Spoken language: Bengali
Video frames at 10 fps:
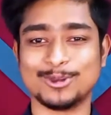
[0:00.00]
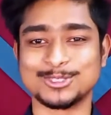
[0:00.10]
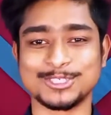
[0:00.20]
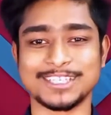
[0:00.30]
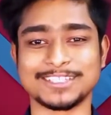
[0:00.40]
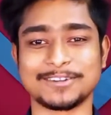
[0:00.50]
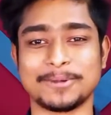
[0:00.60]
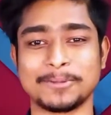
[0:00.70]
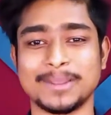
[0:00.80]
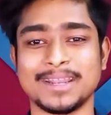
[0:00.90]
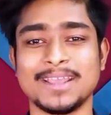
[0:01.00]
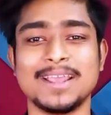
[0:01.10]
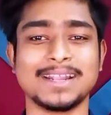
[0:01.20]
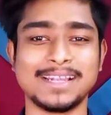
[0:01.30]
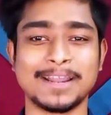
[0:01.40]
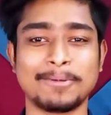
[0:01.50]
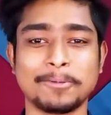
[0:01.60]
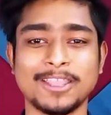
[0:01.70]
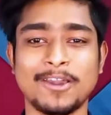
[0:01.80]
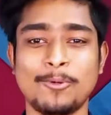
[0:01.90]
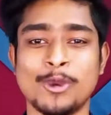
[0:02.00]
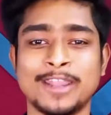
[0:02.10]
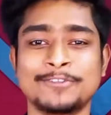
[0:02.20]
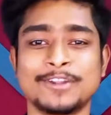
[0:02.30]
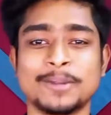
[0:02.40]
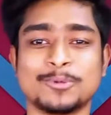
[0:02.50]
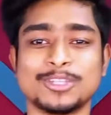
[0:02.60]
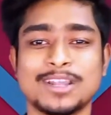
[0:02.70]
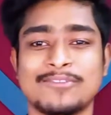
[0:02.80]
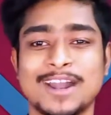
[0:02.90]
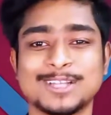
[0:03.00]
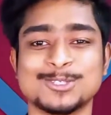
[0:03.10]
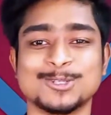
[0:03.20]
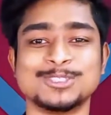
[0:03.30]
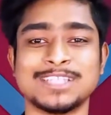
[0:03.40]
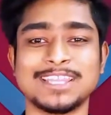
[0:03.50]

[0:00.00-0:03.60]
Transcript: অবশ্যই জানতে পারবেন ক্লিয়ারভাবে দেখাবো অ্যান্ড্রয়েডের প্রতিটা ভার্সন